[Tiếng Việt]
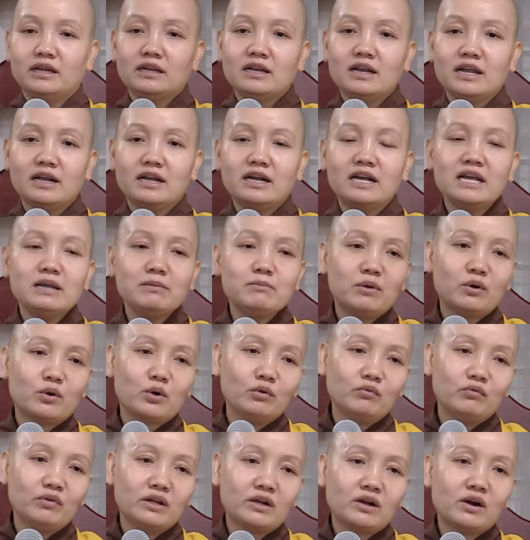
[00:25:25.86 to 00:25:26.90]
Để khi mà
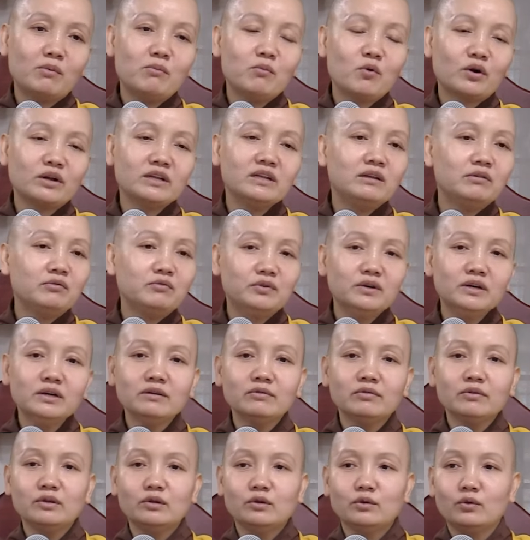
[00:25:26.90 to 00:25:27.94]
quý vị có một cái gì
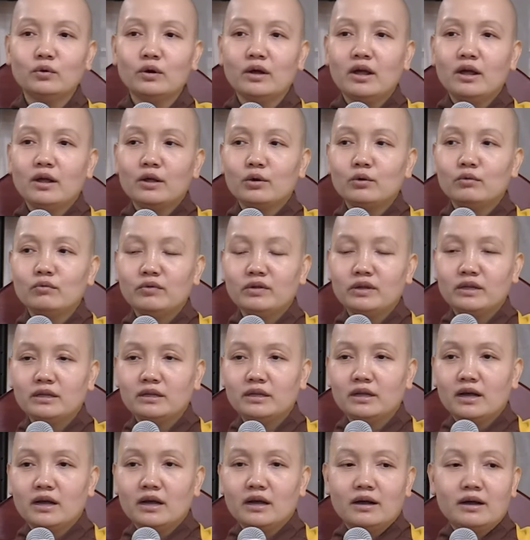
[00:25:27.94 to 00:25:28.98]
vướng, ví dụ quý
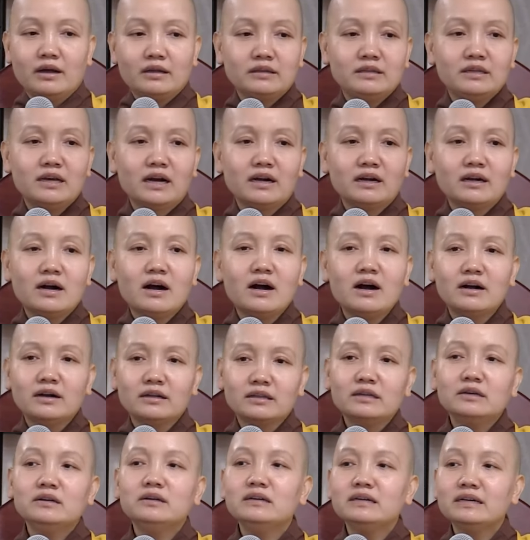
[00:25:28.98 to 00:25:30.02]
vị giận
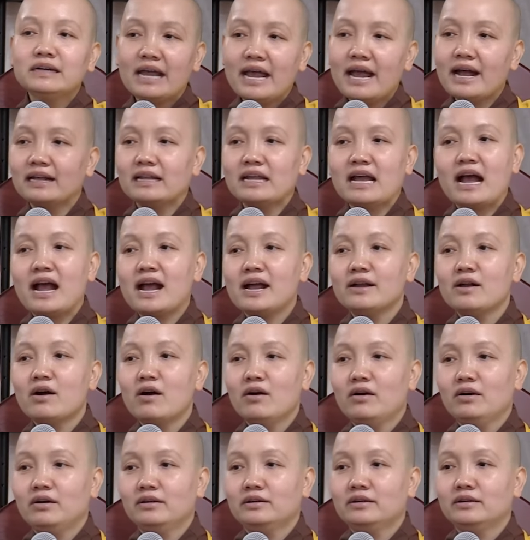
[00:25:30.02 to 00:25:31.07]
hờn thương ghét cho ai
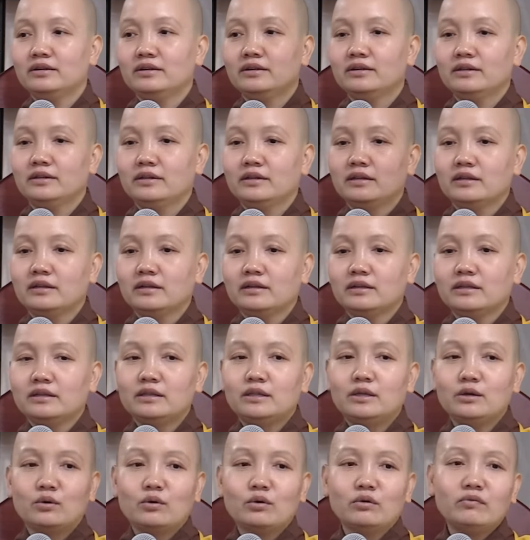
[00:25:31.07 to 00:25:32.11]
đó,
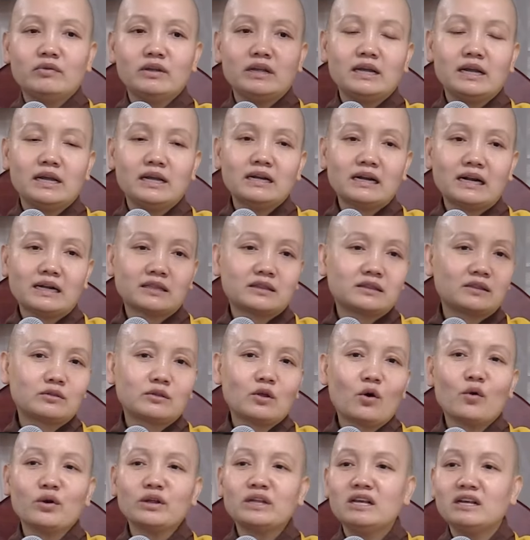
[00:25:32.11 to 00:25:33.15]
thì quý vị nghĩ rằng
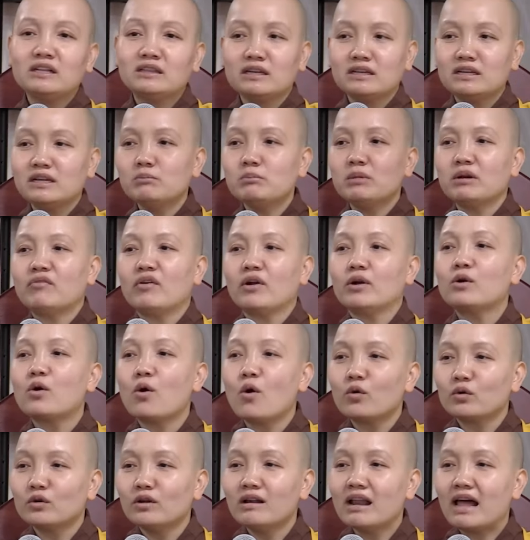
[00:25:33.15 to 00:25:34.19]
tội gì tự nhiên mình phải
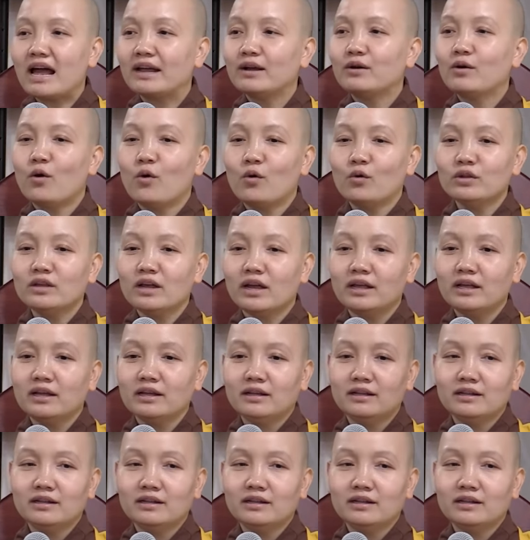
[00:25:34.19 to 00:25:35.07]
cột nó lại khổ vậy.